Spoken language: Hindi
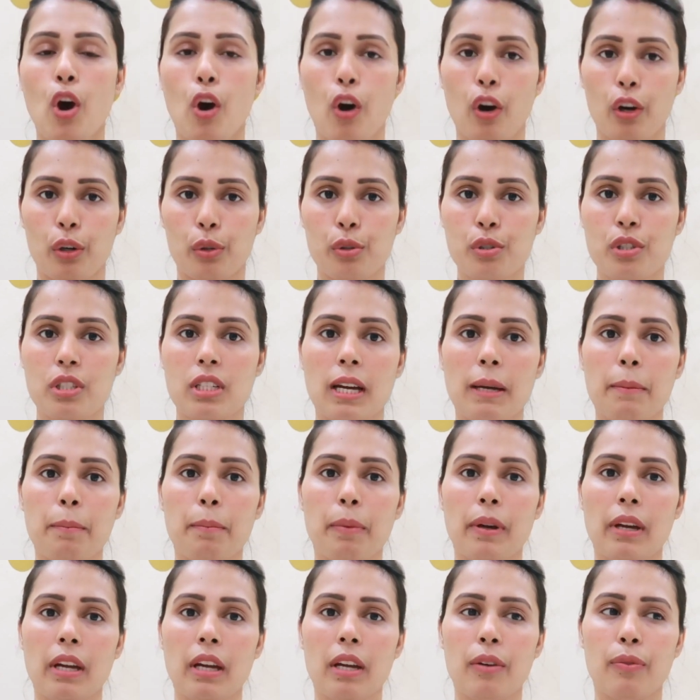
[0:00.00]
और उस टाइम
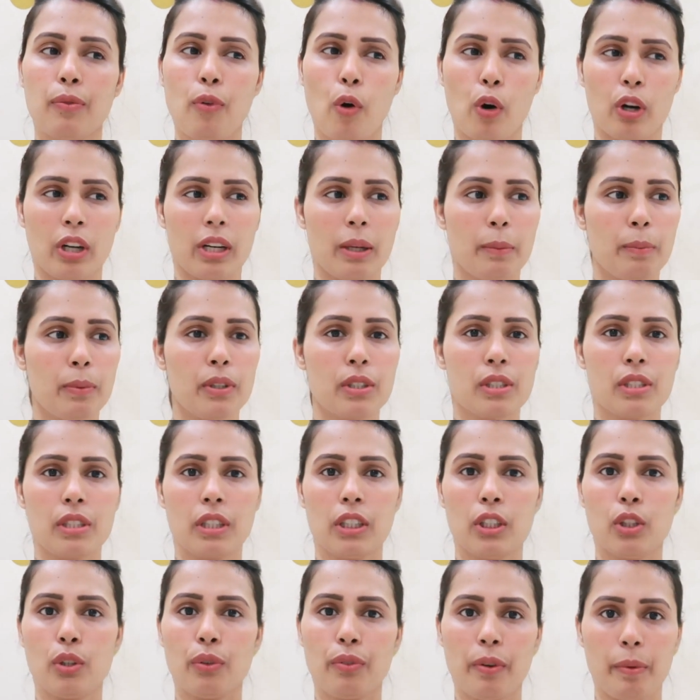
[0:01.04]
पे फोर्टी
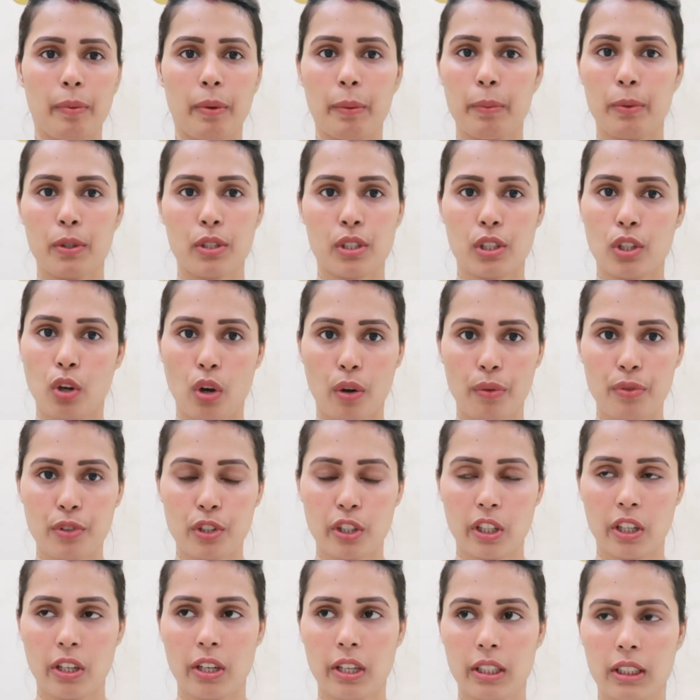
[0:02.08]
परसेंट टू फिफ्टी परसेंट ऑफ
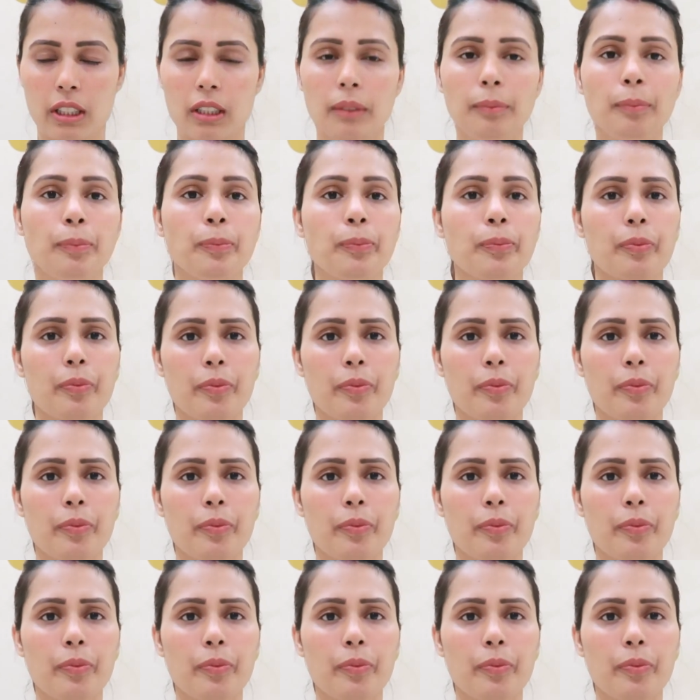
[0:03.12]
चल रहा था